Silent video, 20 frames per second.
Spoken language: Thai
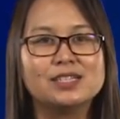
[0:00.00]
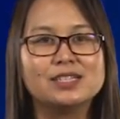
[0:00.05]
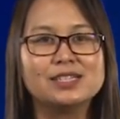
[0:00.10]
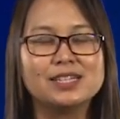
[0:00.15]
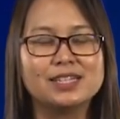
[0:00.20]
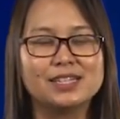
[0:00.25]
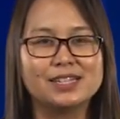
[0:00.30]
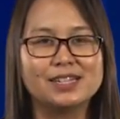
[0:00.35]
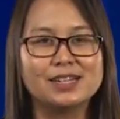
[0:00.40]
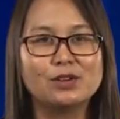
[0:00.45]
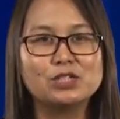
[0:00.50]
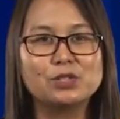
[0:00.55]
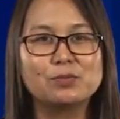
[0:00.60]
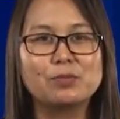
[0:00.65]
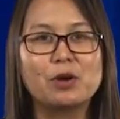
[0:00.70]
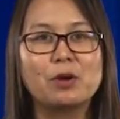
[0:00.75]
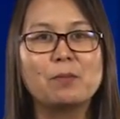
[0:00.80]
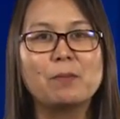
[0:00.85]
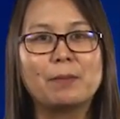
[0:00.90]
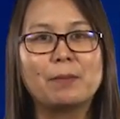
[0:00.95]
สิ่งที่เราจะ
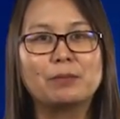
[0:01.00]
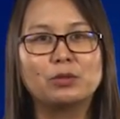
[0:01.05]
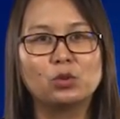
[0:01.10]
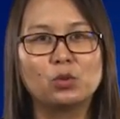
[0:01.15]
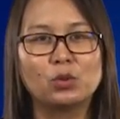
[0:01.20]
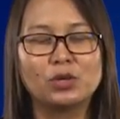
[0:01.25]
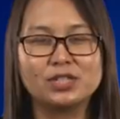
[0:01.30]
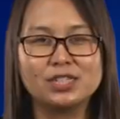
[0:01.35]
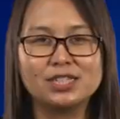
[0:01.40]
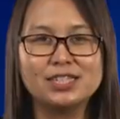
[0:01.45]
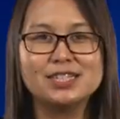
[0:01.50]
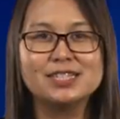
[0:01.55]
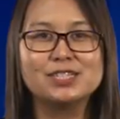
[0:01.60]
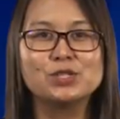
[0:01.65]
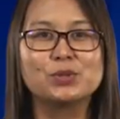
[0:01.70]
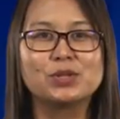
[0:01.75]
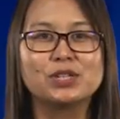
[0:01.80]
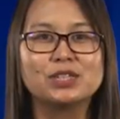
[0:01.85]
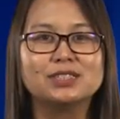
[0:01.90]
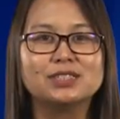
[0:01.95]
ต้องปรับตัวที่ดีที่
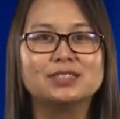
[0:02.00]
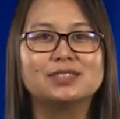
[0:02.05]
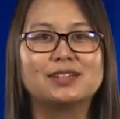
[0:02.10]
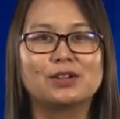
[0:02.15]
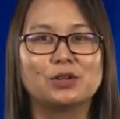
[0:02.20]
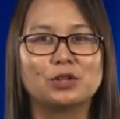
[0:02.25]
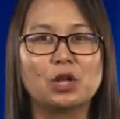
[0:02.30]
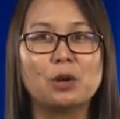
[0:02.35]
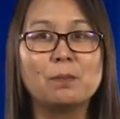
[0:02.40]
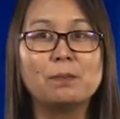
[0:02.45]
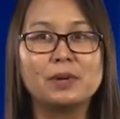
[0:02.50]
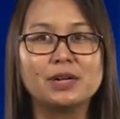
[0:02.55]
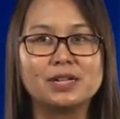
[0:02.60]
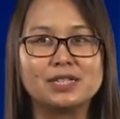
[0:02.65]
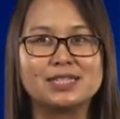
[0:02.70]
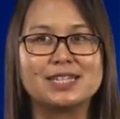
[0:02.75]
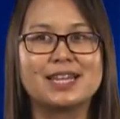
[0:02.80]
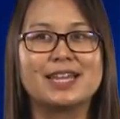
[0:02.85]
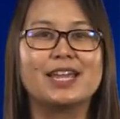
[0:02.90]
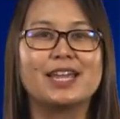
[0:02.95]
สุดก็คือเราต้องเปิ
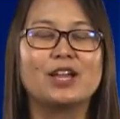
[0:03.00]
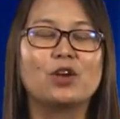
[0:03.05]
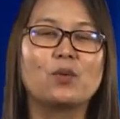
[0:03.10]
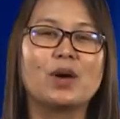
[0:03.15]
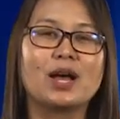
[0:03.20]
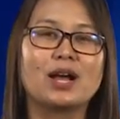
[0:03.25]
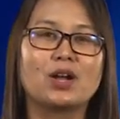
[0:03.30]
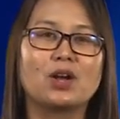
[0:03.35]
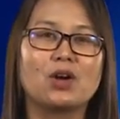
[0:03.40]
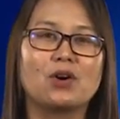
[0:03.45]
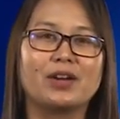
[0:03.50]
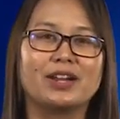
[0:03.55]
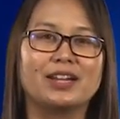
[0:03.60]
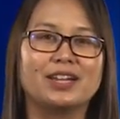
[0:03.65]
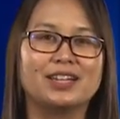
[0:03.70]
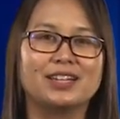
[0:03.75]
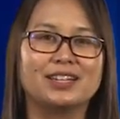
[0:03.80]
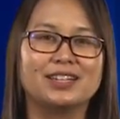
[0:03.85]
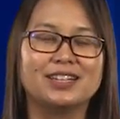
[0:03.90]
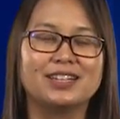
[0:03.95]
ดใจให้กว้างก่อน
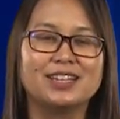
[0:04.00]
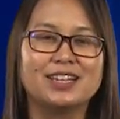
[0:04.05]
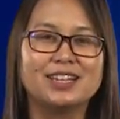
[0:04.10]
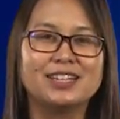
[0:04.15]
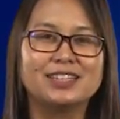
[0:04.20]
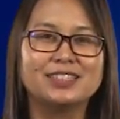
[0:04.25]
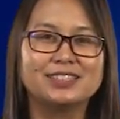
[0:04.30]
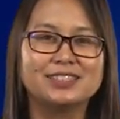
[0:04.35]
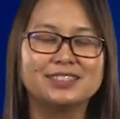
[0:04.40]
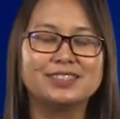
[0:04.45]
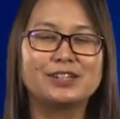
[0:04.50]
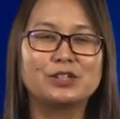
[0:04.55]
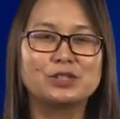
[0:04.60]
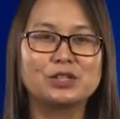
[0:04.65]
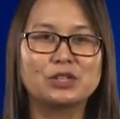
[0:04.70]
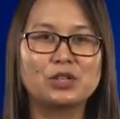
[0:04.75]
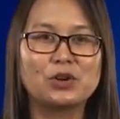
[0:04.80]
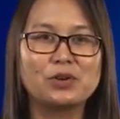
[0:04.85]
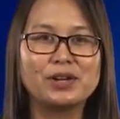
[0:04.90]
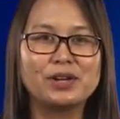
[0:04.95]
นะคะคือเรา
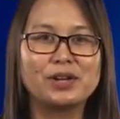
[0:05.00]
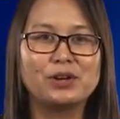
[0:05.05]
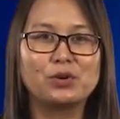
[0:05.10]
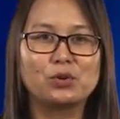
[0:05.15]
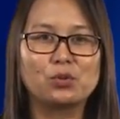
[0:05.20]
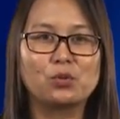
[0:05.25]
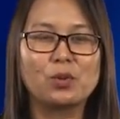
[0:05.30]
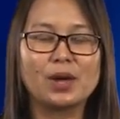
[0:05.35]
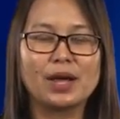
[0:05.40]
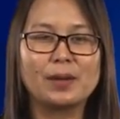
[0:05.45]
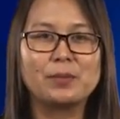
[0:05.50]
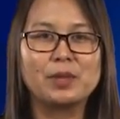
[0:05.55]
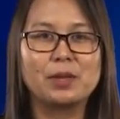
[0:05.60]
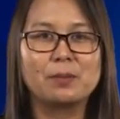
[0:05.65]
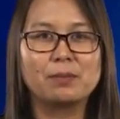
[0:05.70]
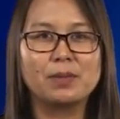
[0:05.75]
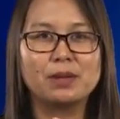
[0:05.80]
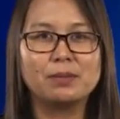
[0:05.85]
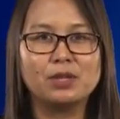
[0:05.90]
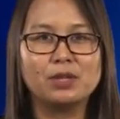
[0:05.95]
จะต้องเรียนรู้ว่า
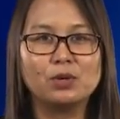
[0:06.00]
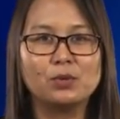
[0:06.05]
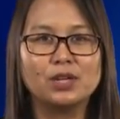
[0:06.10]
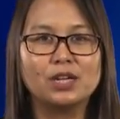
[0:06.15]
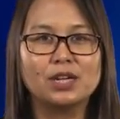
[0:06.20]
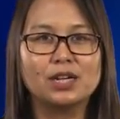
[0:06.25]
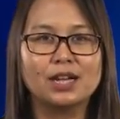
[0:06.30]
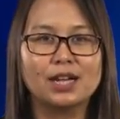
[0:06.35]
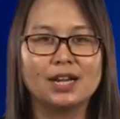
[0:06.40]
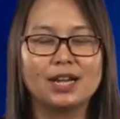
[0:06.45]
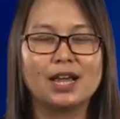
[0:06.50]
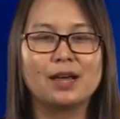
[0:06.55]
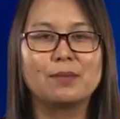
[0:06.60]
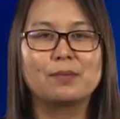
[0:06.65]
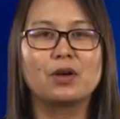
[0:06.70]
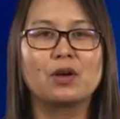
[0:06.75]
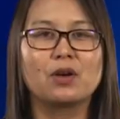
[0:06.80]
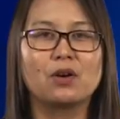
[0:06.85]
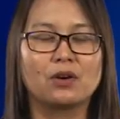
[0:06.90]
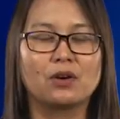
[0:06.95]
มันมีวัฒนธรรม
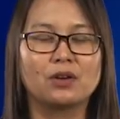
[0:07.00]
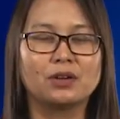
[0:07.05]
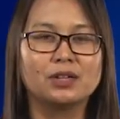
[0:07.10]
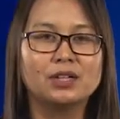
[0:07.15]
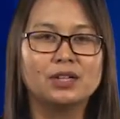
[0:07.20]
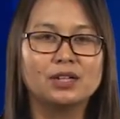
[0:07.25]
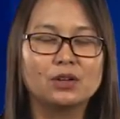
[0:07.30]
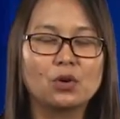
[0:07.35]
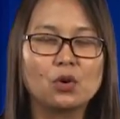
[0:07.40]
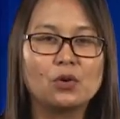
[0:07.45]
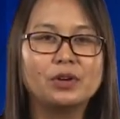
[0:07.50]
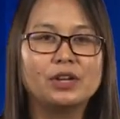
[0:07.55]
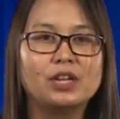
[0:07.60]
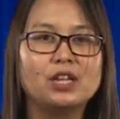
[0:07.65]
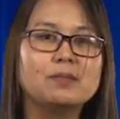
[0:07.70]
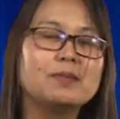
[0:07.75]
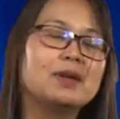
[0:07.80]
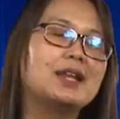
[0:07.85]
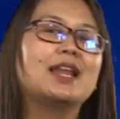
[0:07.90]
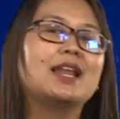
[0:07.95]
ของคน
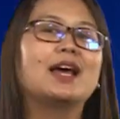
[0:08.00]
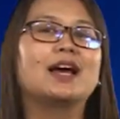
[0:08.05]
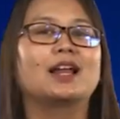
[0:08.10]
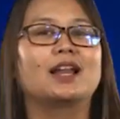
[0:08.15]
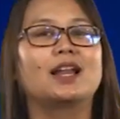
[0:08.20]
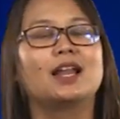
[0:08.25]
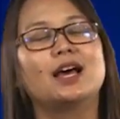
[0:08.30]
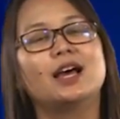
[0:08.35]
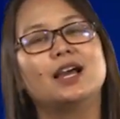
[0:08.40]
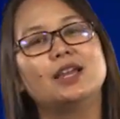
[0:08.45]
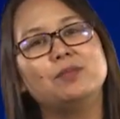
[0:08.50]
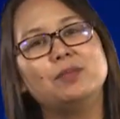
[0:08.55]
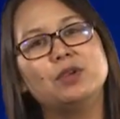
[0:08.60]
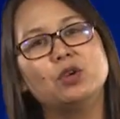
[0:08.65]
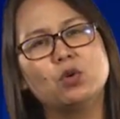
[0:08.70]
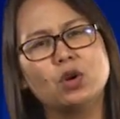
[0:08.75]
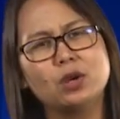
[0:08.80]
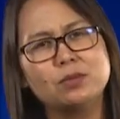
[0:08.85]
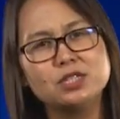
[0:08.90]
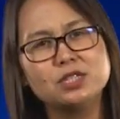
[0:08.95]
ที่มันหลากหลาย มี
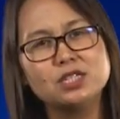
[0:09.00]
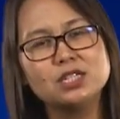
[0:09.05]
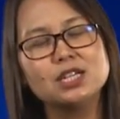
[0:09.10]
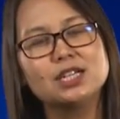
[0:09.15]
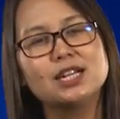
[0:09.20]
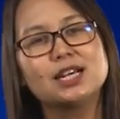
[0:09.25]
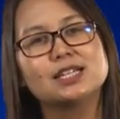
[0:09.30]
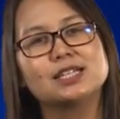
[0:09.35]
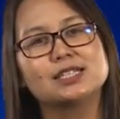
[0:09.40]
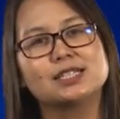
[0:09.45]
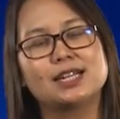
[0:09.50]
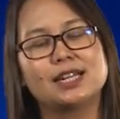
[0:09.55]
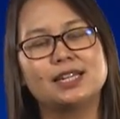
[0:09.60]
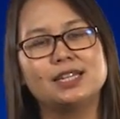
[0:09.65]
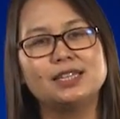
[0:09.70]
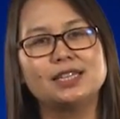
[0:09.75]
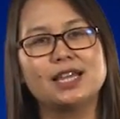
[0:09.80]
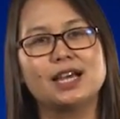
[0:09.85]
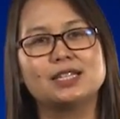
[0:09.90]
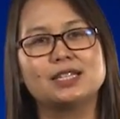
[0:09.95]
ความเชื่อทางศาสนา
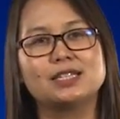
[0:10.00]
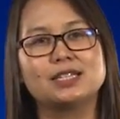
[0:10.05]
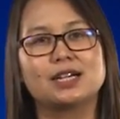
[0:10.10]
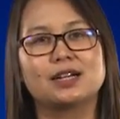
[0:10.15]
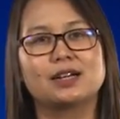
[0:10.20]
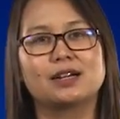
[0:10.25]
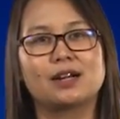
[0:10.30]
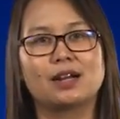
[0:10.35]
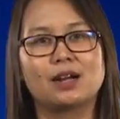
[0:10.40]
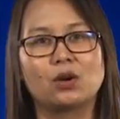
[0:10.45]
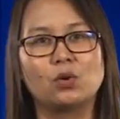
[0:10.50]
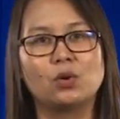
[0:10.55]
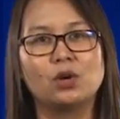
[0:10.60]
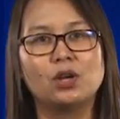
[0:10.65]
ที่ต่างจากเรา